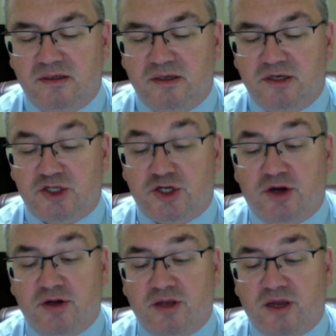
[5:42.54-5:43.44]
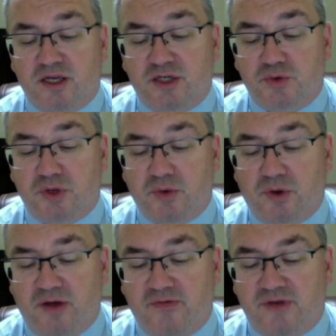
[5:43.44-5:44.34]
Chante et
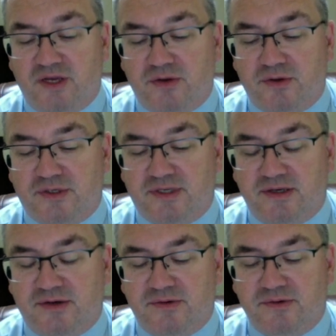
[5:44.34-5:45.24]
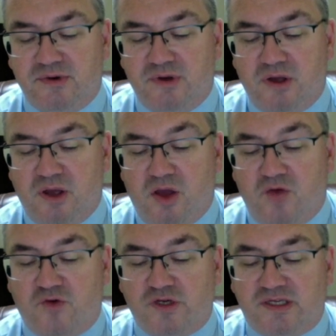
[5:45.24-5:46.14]
réjouis-toi, fille de Sion.
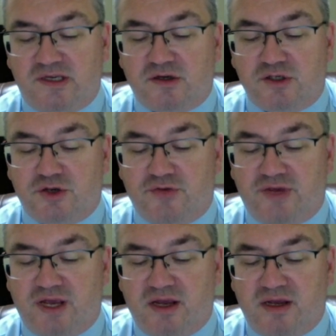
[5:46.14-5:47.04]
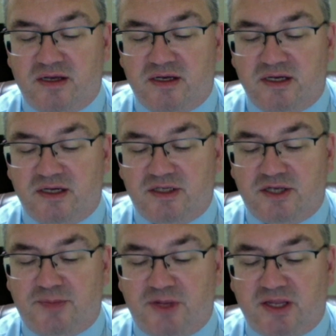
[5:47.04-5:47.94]
Voici que je viens,
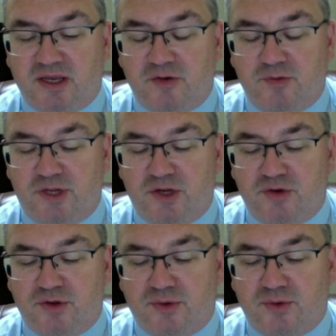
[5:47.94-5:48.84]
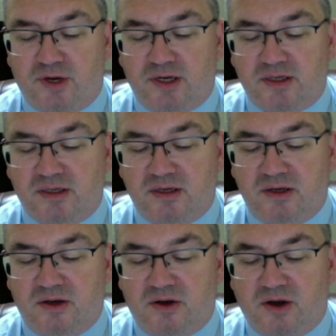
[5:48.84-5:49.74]
j'habiterai au milieu de toi,
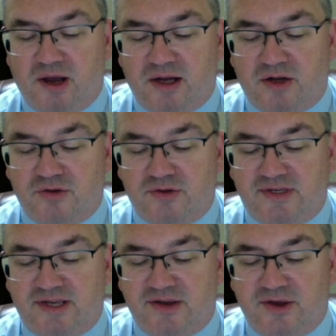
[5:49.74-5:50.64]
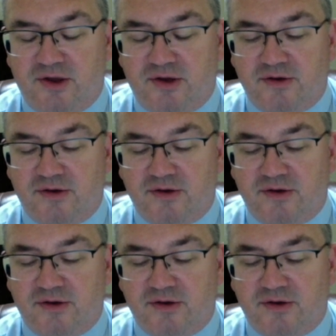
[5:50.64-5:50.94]
oracle du Seigneur.